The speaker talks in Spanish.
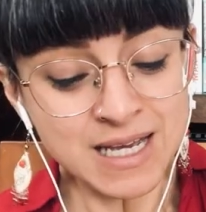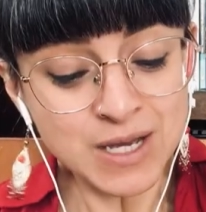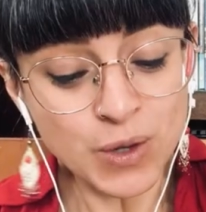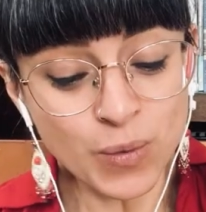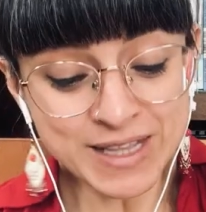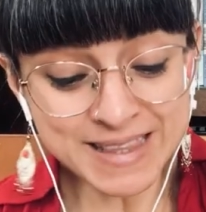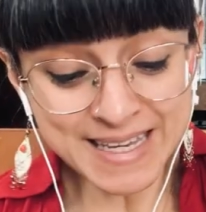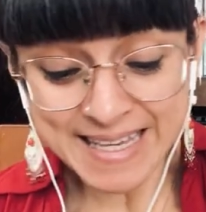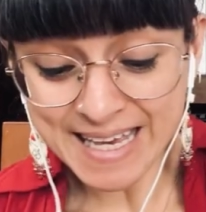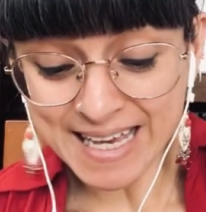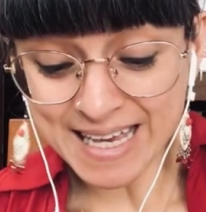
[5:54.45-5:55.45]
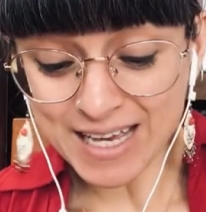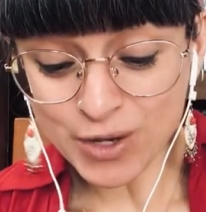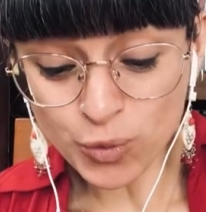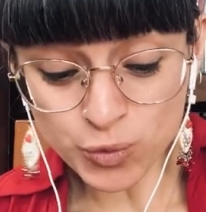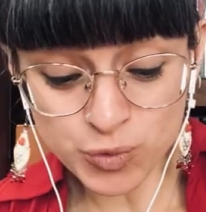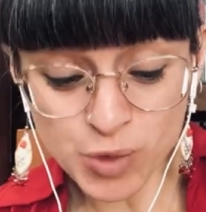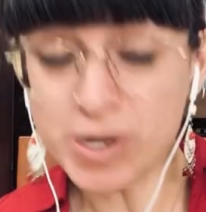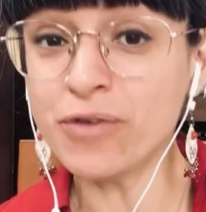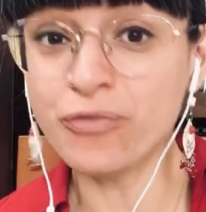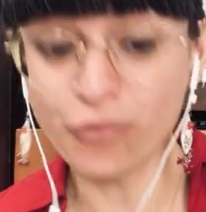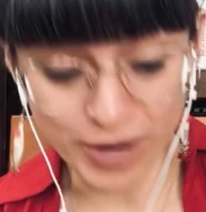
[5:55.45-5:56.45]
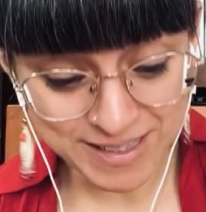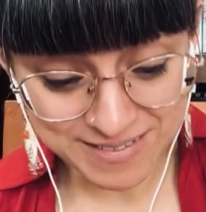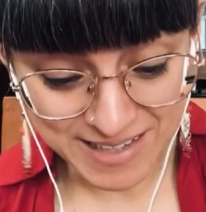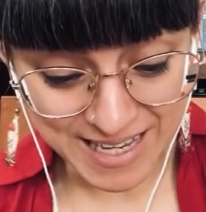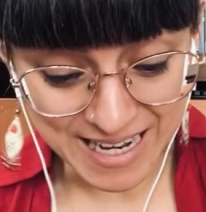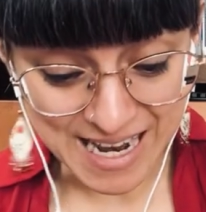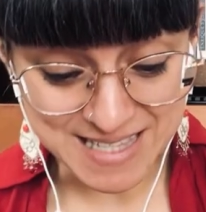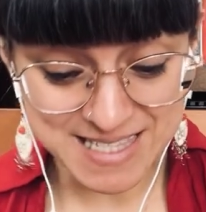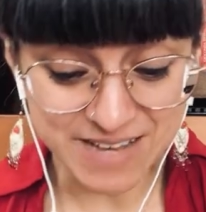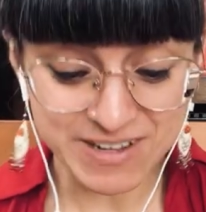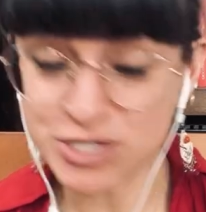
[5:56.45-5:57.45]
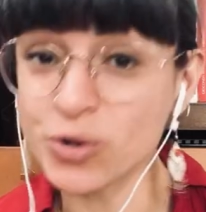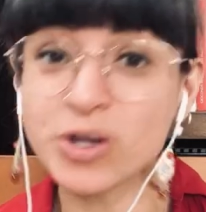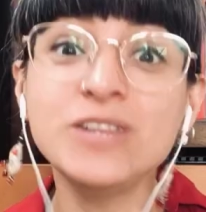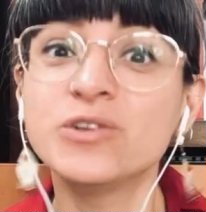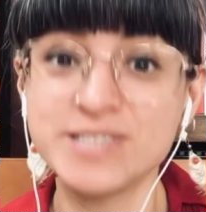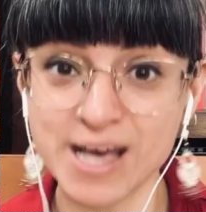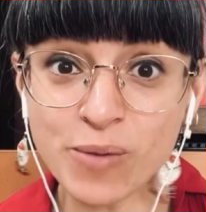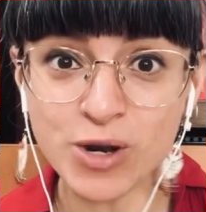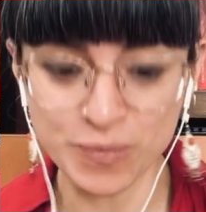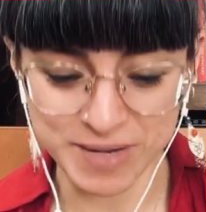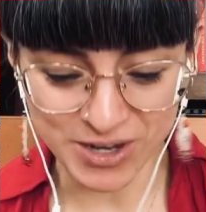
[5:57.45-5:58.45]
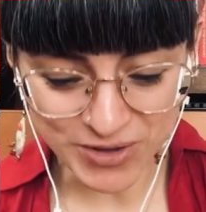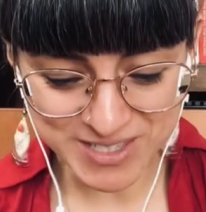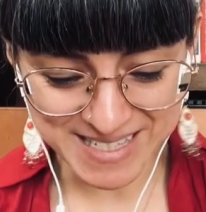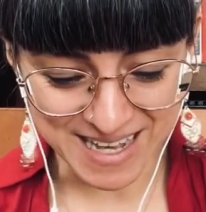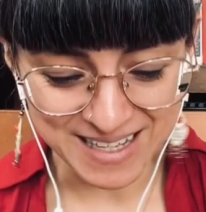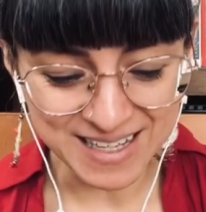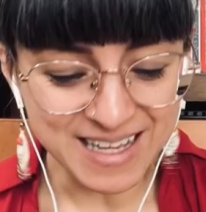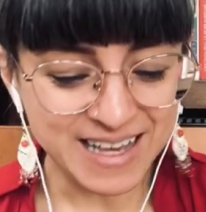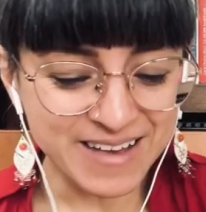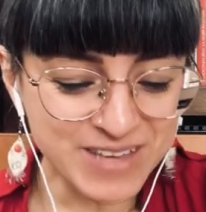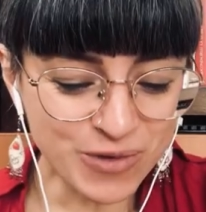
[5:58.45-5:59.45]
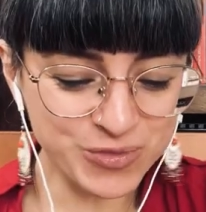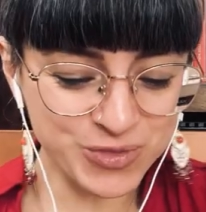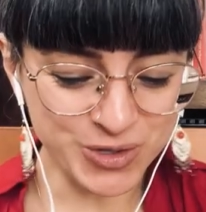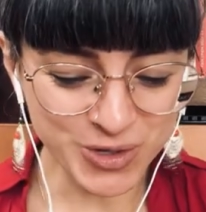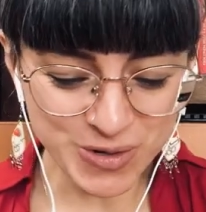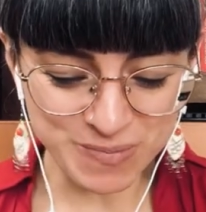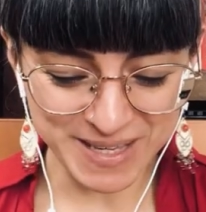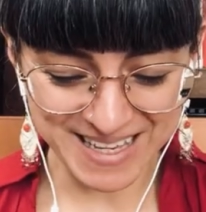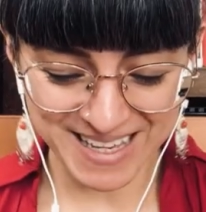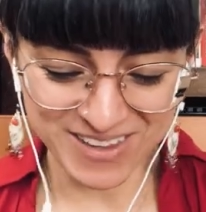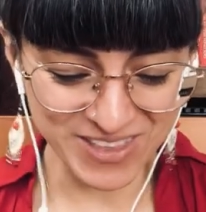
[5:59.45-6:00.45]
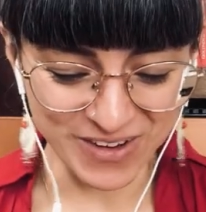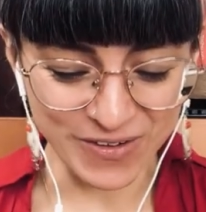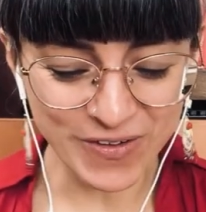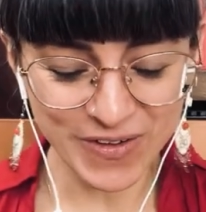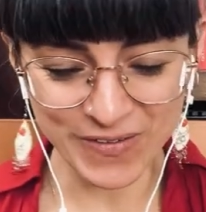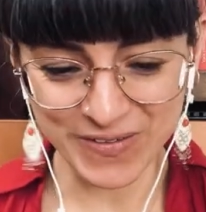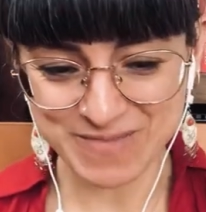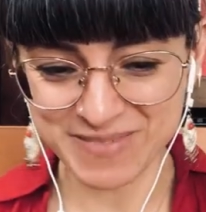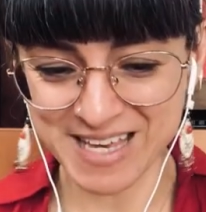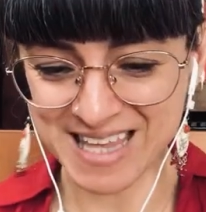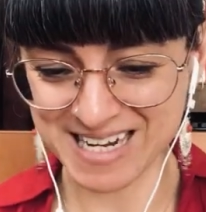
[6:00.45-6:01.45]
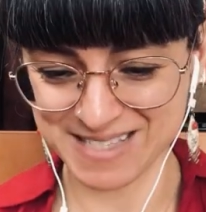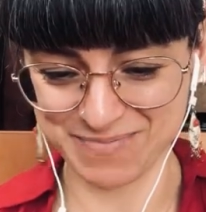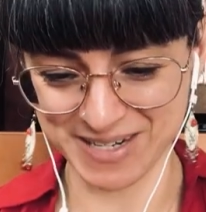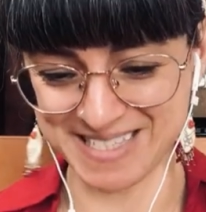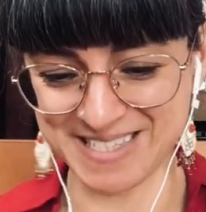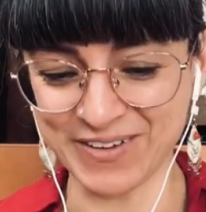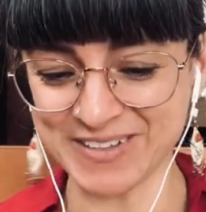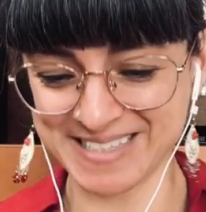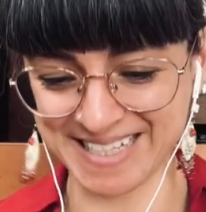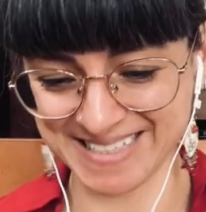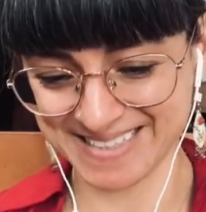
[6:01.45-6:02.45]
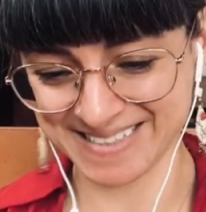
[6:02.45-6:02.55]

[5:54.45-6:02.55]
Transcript: Cuentan que junto a una fuente que lanzaba chorritos de agua luminosa había un trono pequeño de oro y piedras preciosas.